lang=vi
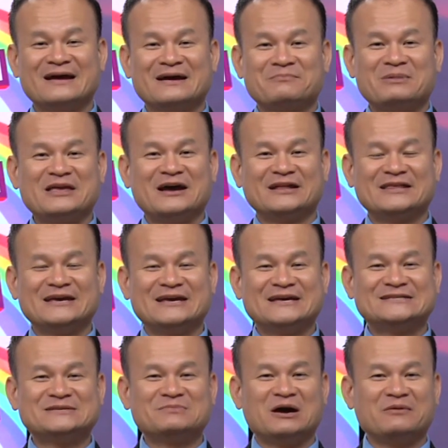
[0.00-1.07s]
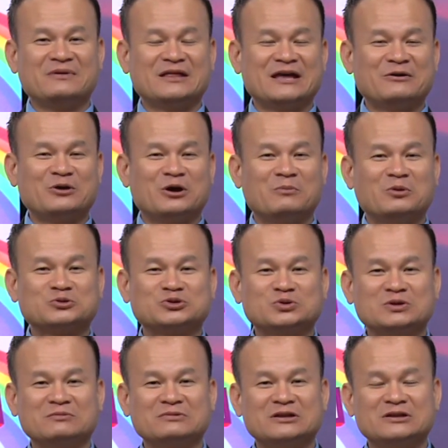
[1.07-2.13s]
bây giờ thì xin mời quý vị theo dõi một
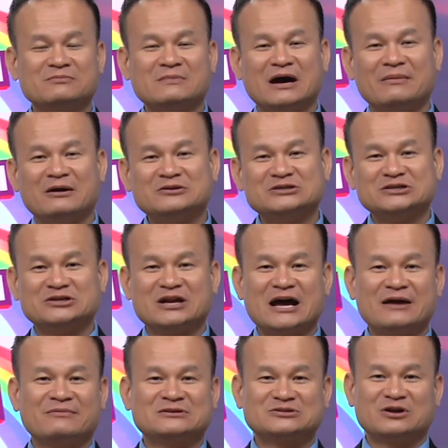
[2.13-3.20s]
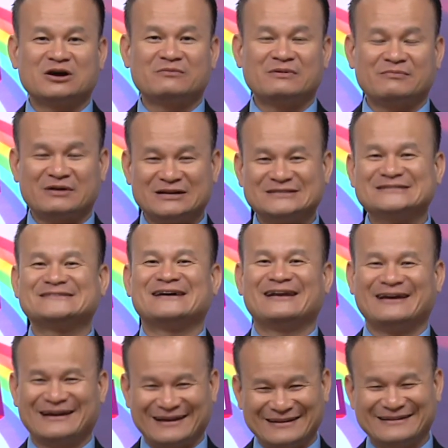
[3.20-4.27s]
số thông tin thương mại bảo trợ cho đài và sau đó phạm khanh sẽ trả
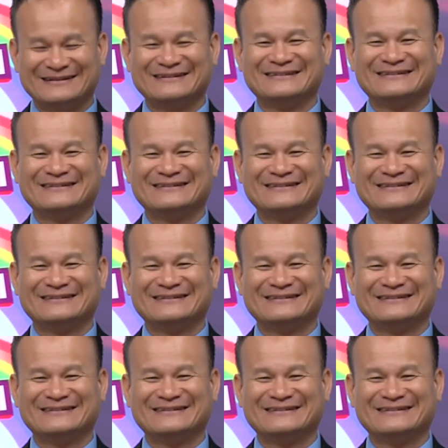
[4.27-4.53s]
lời ngay